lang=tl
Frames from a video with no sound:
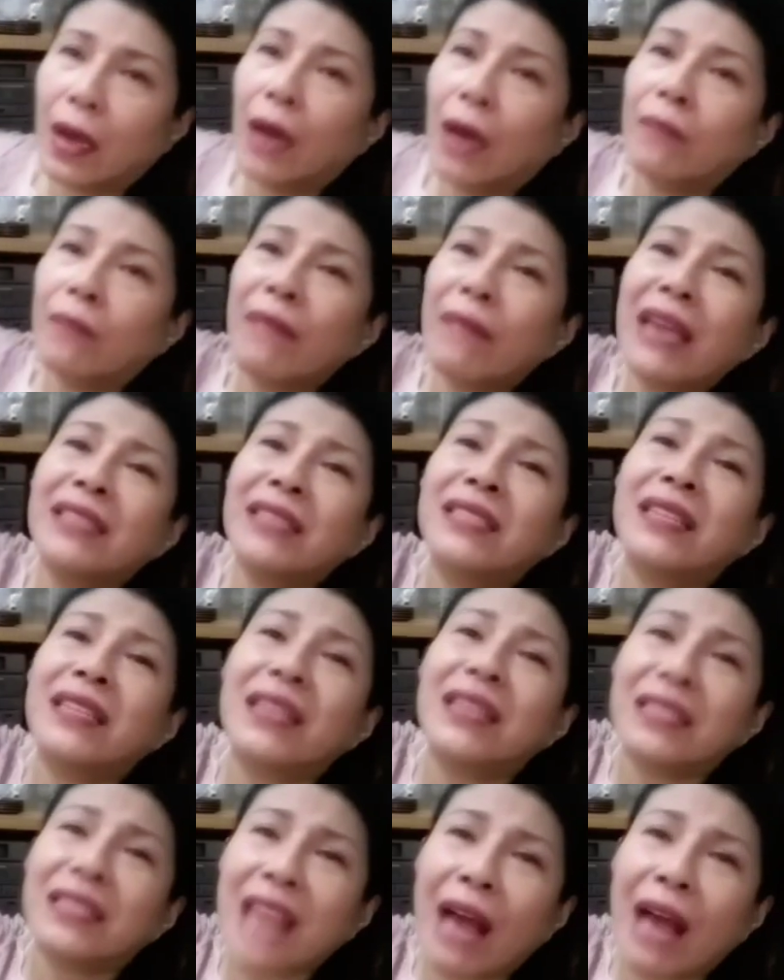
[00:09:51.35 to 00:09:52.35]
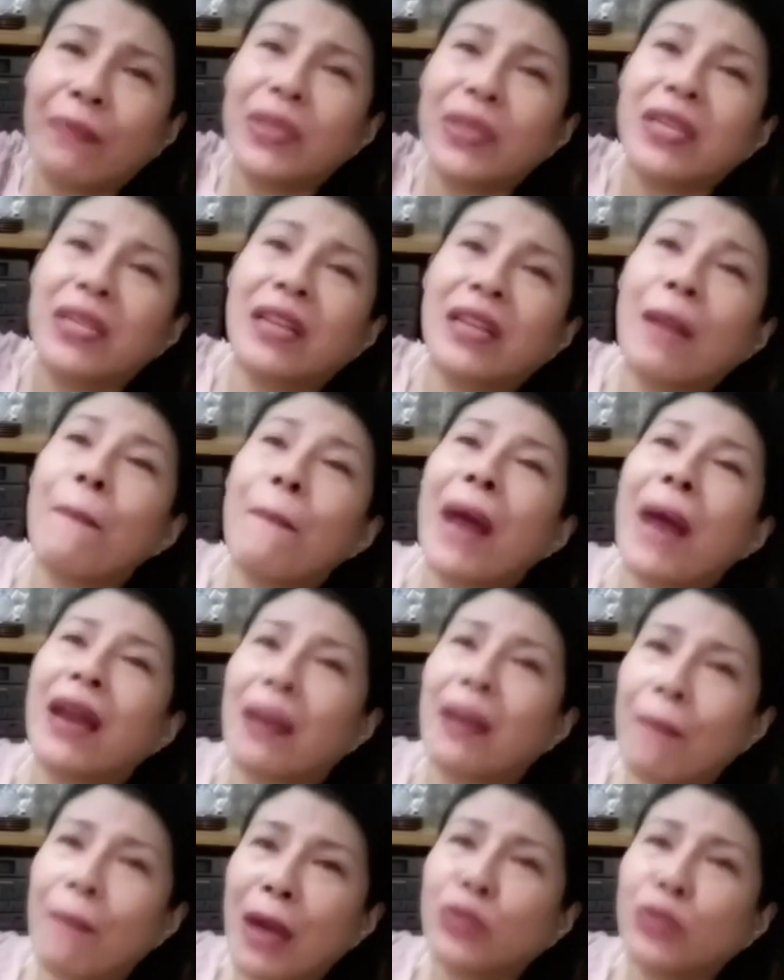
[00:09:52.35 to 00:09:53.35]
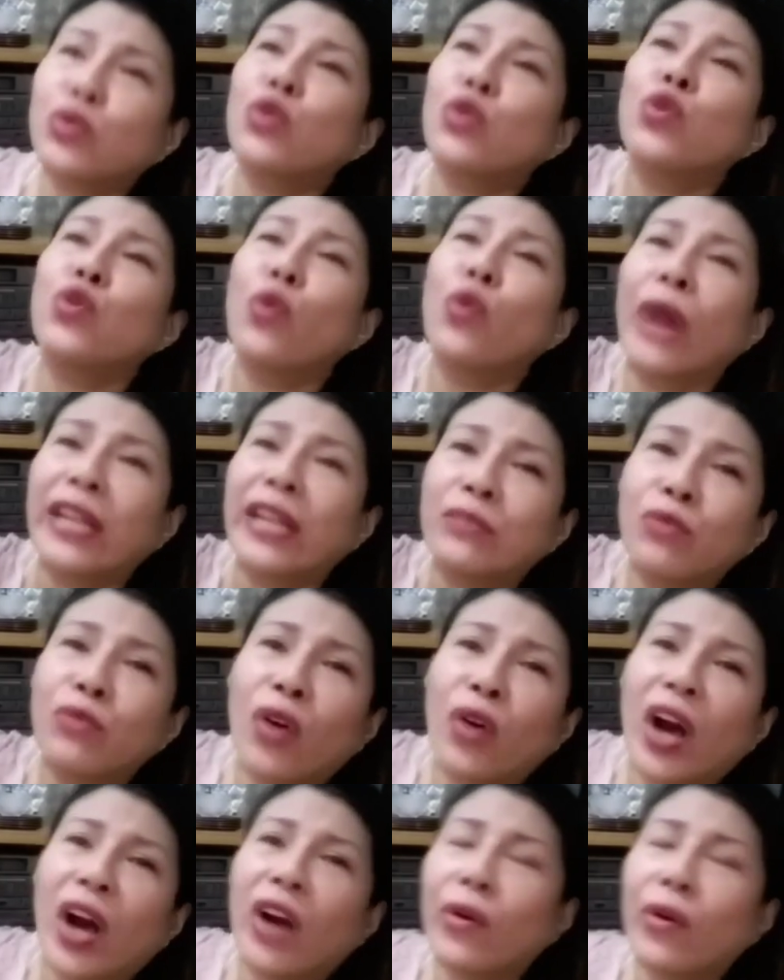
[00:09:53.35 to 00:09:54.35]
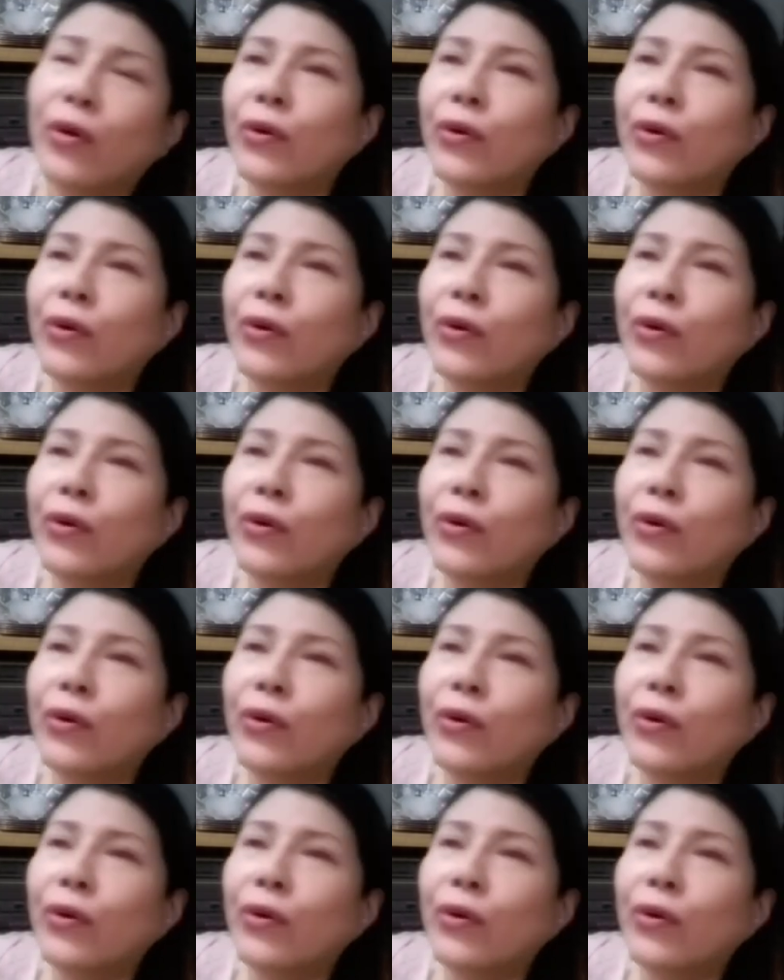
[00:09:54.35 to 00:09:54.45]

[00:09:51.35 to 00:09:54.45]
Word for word: May sinasabi niya na para bang tulungan mo ako.